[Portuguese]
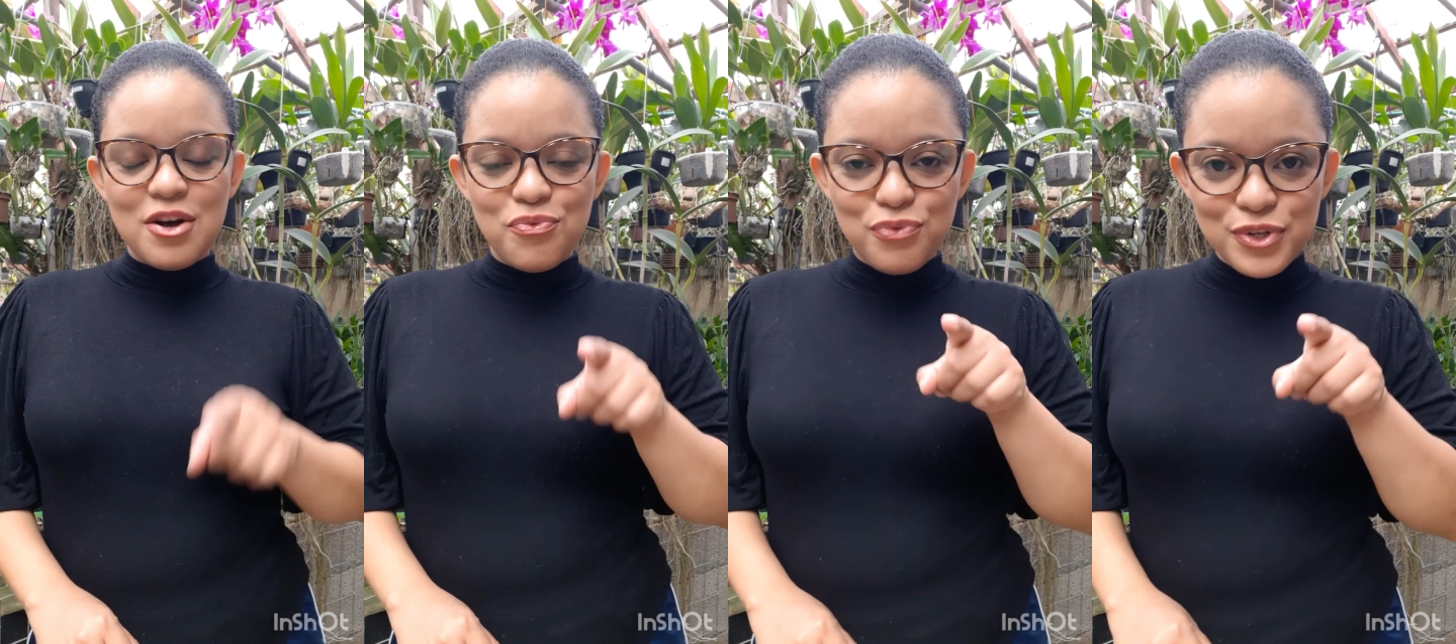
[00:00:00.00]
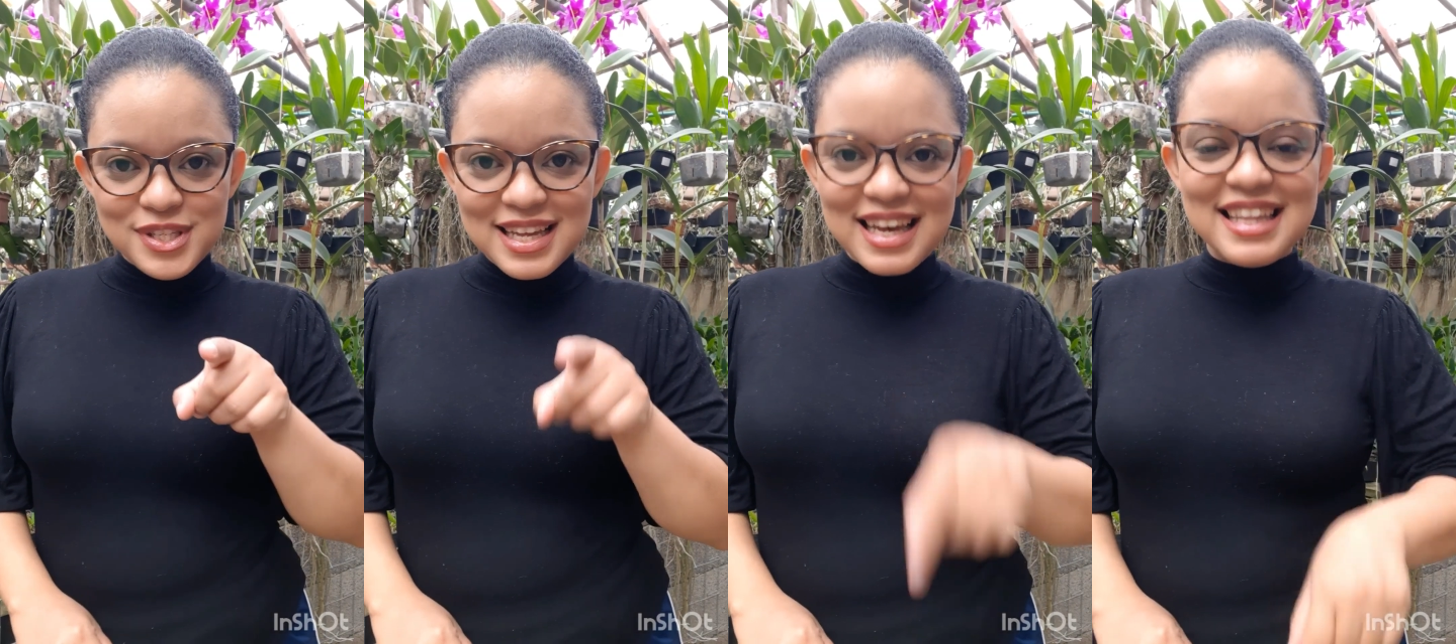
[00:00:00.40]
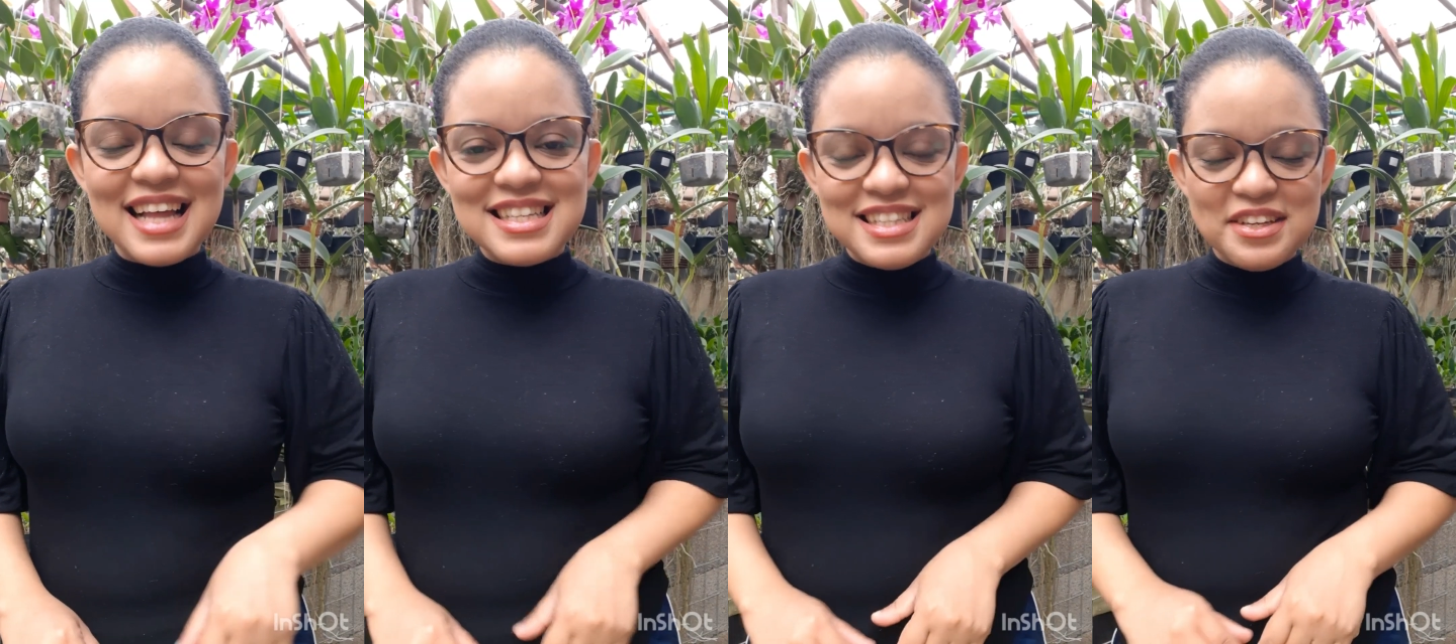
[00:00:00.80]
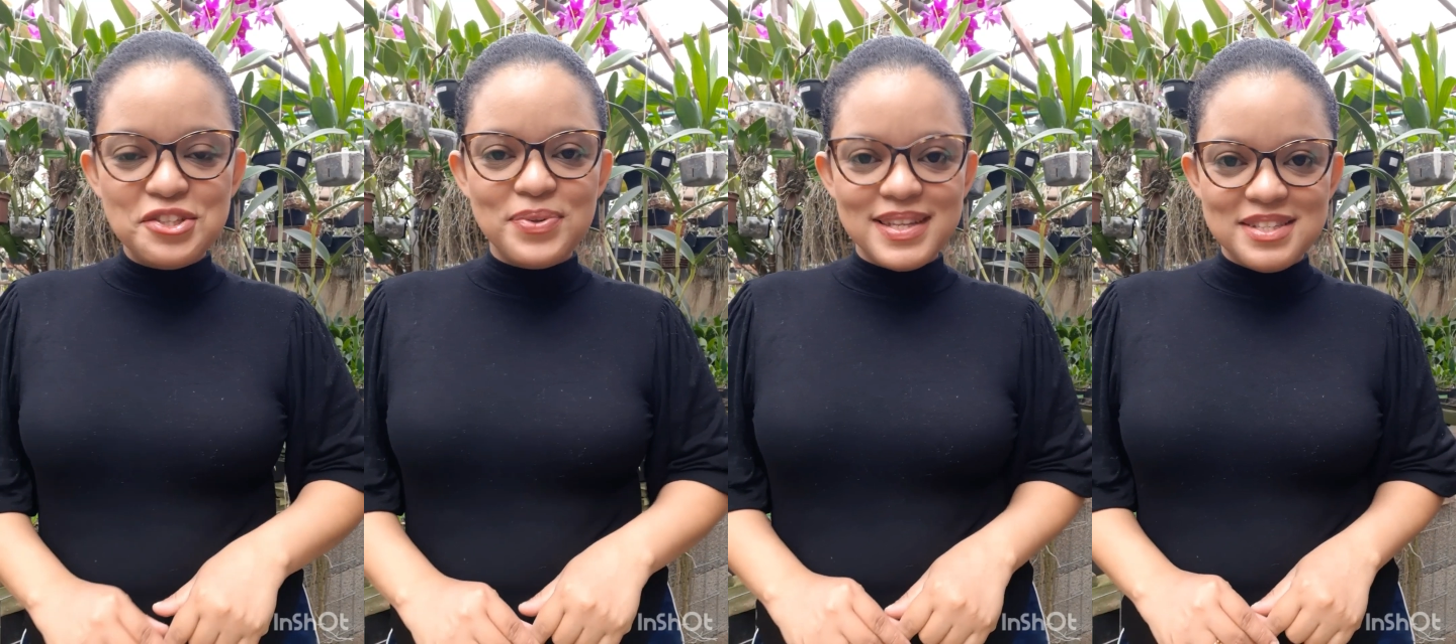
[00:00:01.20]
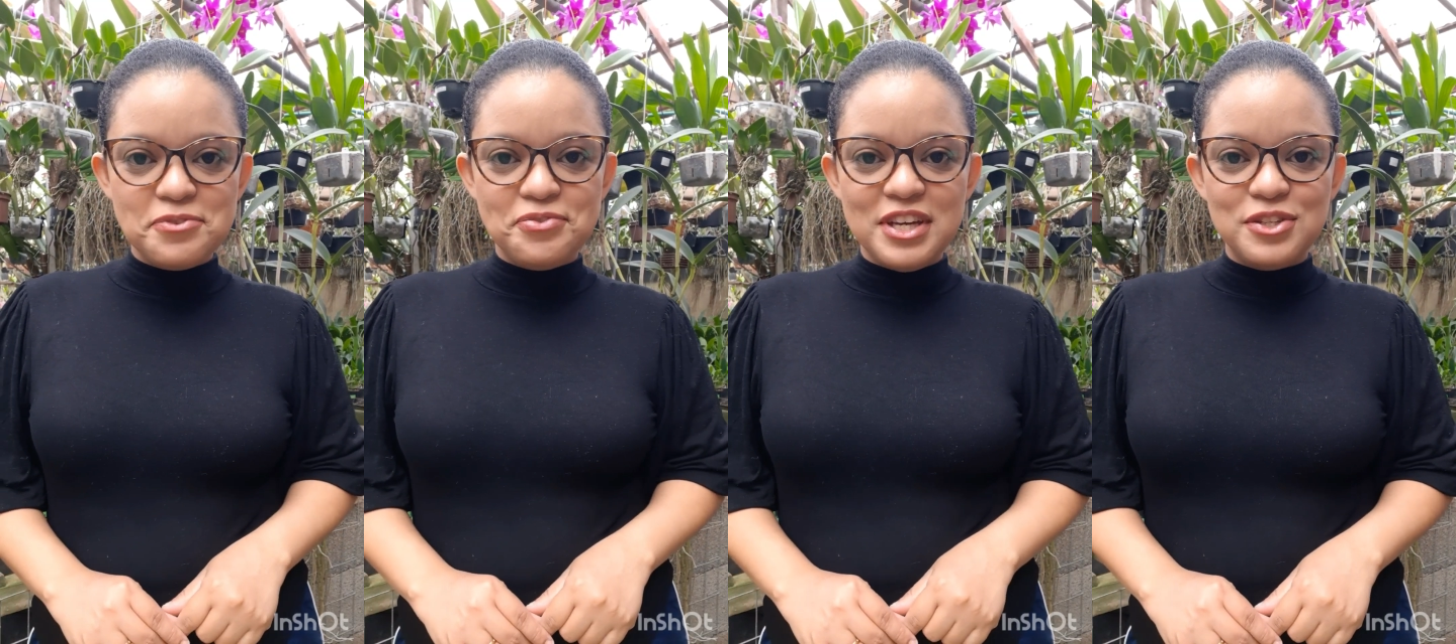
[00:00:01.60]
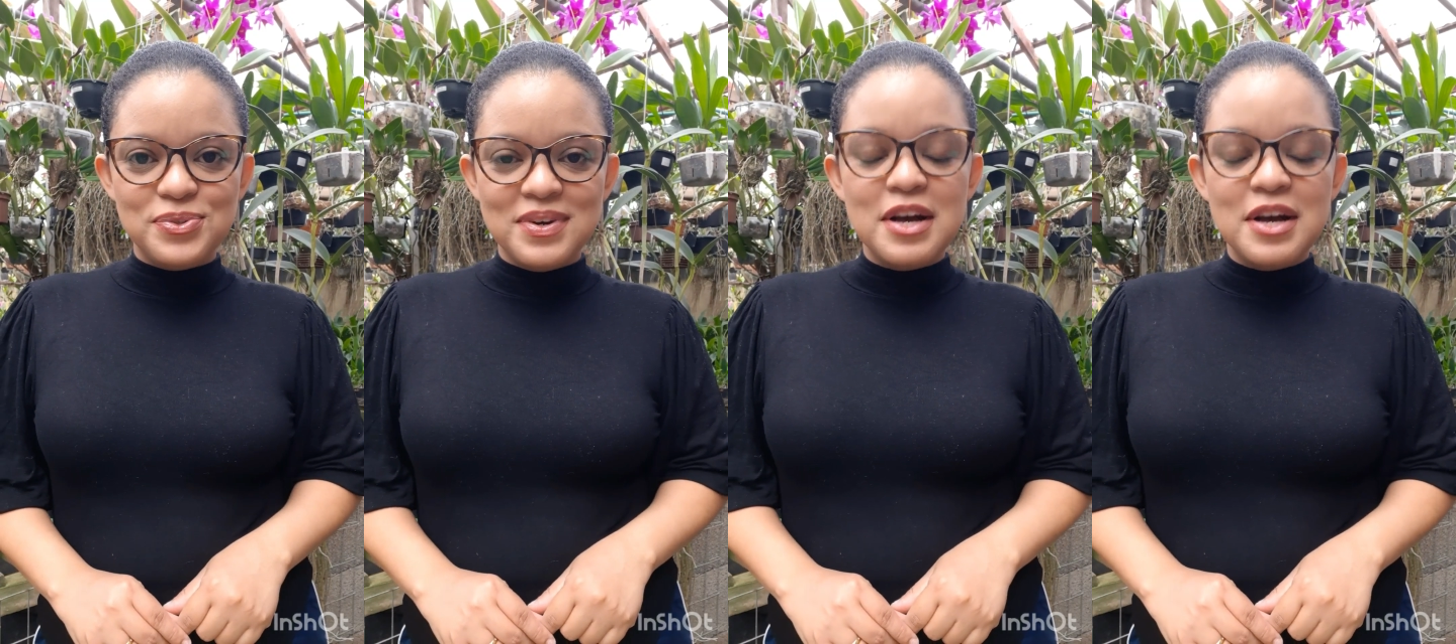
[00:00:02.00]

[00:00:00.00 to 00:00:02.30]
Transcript: Você que está assistindo esse vídeo,